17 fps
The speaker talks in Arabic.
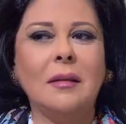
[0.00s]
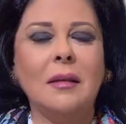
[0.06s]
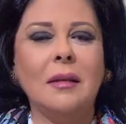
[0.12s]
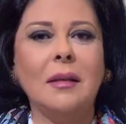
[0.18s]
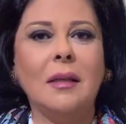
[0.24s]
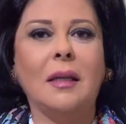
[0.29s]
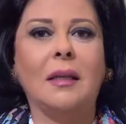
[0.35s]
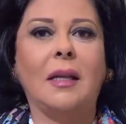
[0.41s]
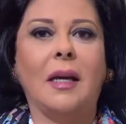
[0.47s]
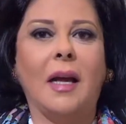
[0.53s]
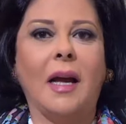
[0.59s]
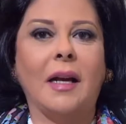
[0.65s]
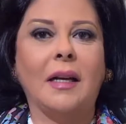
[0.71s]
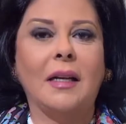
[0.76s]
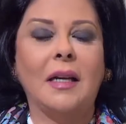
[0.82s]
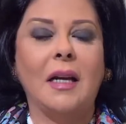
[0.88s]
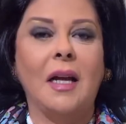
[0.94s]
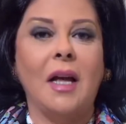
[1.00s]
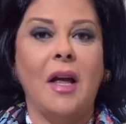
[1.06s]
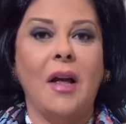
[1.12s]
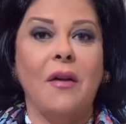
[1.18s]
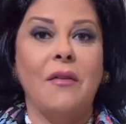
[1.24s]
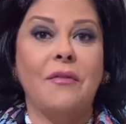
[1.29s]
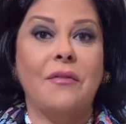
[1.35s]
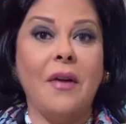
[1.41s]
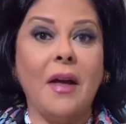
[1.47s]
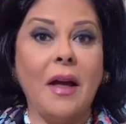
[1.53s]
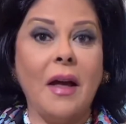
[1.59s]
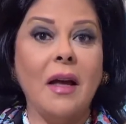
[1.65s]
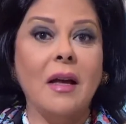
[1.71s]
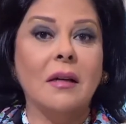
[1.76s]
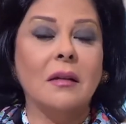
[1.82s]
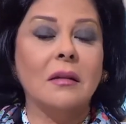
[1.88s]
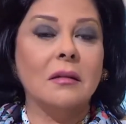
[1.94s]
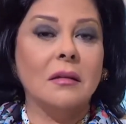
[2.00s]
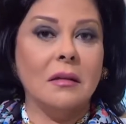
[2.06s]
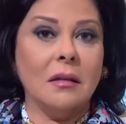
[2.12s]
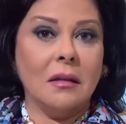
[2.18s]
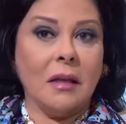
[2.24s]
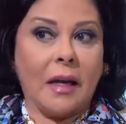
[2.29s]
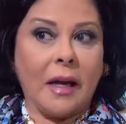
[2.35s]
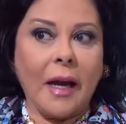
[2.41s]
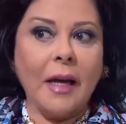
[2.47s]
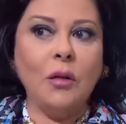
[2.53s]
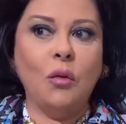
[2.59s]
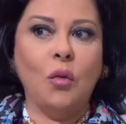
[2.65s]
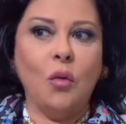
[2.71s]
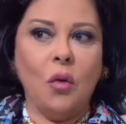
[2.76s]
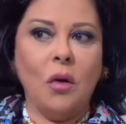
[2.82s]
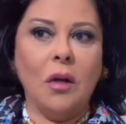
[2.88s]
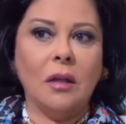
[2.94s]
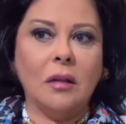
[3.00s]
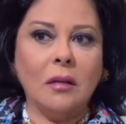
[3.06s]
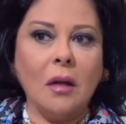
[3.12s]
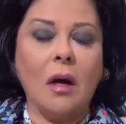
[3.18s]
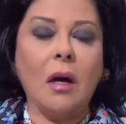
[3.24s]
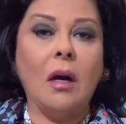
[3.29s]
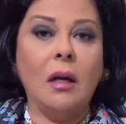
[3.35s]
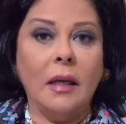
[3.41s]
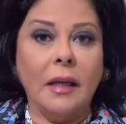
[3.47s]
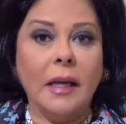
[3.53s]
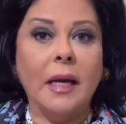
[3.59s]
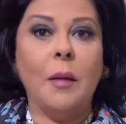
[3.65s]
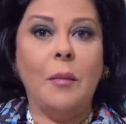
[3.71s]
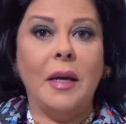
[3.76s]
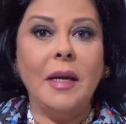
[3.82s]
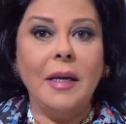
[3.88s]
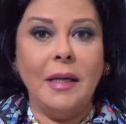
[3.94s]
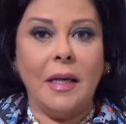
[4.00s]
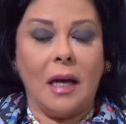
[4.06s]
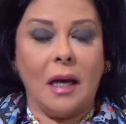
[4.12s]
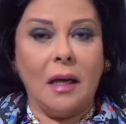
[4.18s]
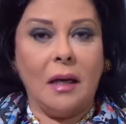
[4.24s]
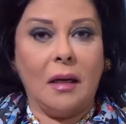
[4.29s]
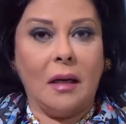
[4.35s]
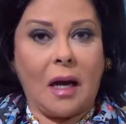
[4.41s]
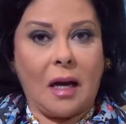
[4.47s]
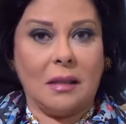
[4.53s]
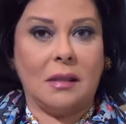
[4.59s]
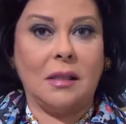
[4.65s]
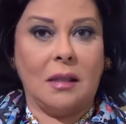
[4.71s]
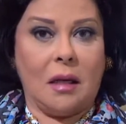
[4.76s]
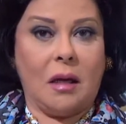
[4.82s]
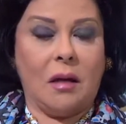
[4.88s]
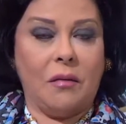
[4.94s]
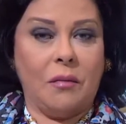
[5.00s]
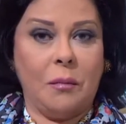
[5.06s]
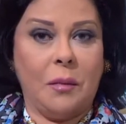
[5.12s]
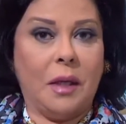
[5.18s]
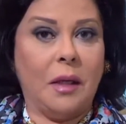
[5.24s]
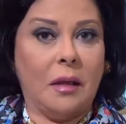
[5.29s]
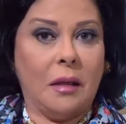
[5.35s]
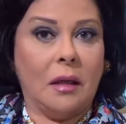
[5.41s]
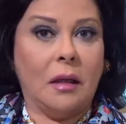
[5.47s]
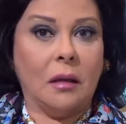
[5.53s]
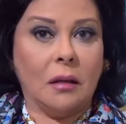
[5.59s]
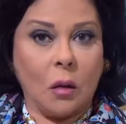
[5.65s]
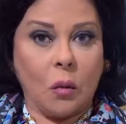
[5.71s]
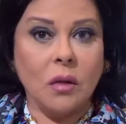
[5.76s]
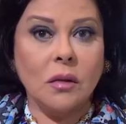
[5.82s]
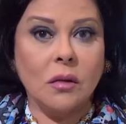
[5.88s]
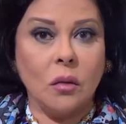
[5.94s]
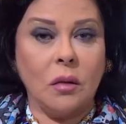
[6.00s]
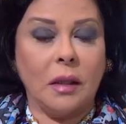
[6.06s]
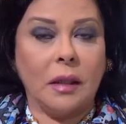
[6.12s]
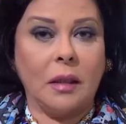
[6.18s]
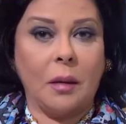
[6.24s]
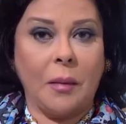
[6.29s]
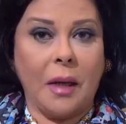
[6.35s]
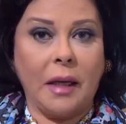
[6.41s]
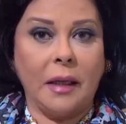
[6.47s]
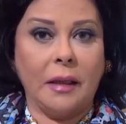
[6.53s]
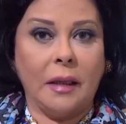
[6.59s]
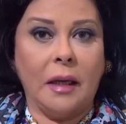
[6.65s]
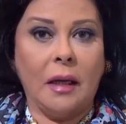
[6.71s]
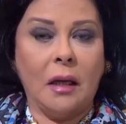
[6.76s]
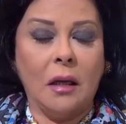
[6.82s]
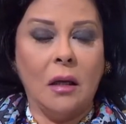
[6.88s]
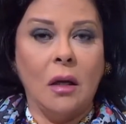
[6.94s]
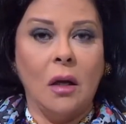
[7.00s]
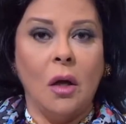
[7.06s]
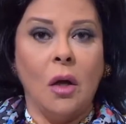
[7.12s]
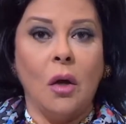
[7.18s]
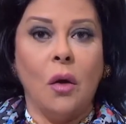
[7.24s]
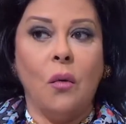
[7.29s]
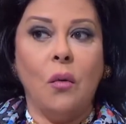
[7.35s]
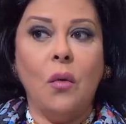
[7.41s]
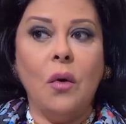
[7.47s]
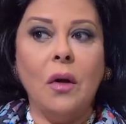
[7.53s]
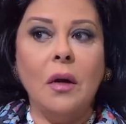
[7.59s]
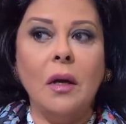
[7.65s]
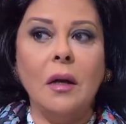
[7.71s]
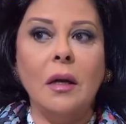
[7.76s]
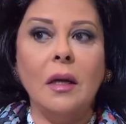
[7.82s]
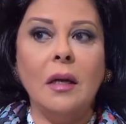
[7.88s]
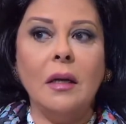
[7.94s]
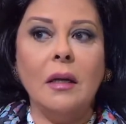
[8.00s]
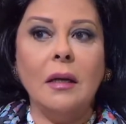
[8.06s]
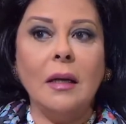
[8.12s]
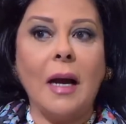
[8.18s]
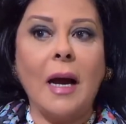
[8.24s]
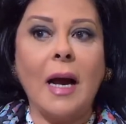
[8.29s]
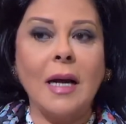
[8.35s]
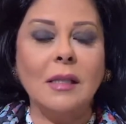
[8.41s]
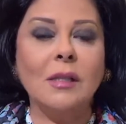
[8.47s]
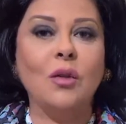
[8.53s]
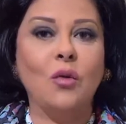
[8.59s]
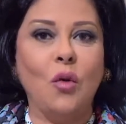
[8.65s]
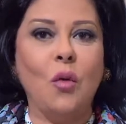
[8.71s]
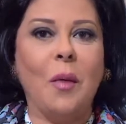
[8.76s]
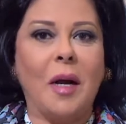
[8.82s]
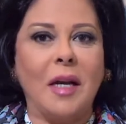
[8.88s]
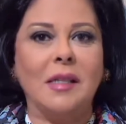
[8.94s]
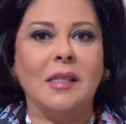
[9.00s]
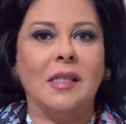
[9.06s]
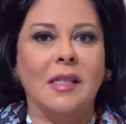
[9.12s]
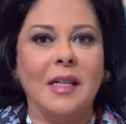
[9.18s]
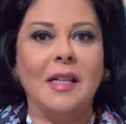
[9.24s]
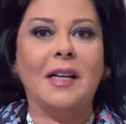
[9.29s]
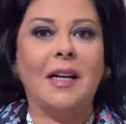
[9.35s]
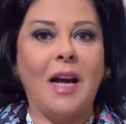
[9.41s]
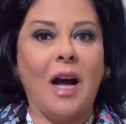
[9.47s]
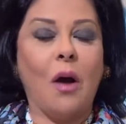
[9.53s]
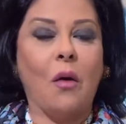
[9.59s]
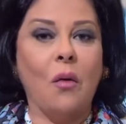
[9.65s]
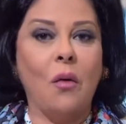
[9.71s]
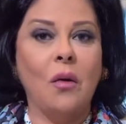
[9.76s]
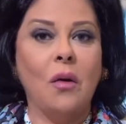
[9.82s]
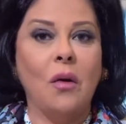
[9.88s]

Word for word: آه، كده يعني ف خدوا الطاقة الإيجابية اللي حاصلة من التواصل الاجتماعي ده وحسوا إنهم عايزين يرجعوا